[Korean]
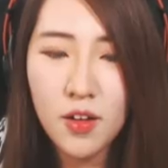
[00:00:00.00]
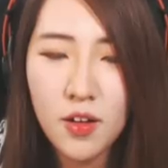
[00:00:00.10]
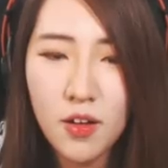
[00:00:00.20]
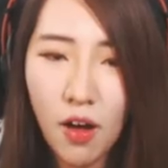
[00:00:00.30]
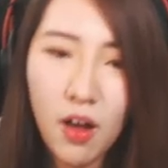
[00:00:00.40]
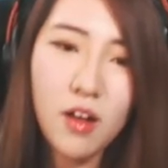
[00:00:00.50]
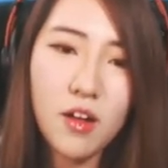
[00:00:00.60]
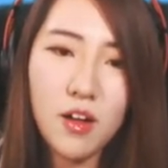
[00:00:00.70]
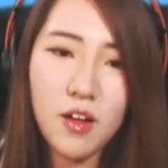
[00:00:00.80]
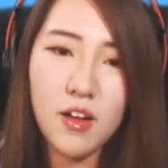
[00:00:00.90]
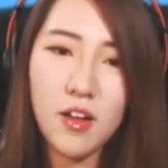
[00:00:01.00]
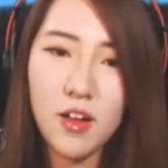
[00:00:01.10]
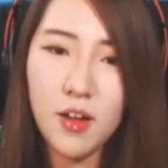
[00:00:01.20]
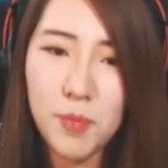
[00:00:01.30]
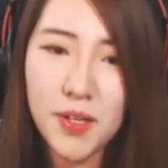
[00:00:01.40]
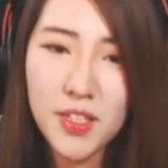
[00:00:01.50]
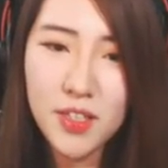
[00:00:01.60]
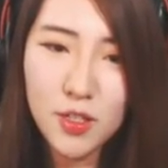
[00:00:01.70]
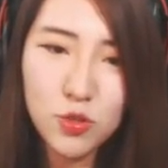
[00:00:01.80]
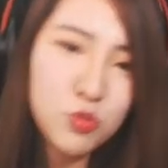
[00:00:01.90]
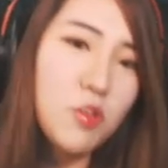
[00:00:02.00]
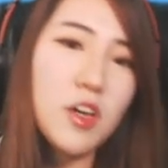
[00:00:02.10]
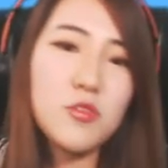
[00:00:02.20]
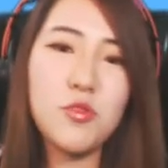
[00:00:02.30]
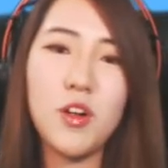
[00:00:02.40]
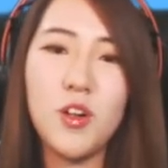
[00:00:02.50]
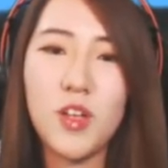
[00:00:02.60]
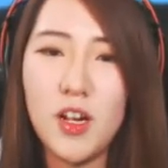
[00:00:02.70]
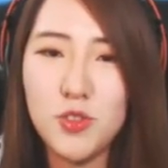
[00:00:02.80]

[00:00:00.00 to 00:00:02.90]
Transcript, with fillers: 아, 바나나를 주워가지고 이렇게 할 수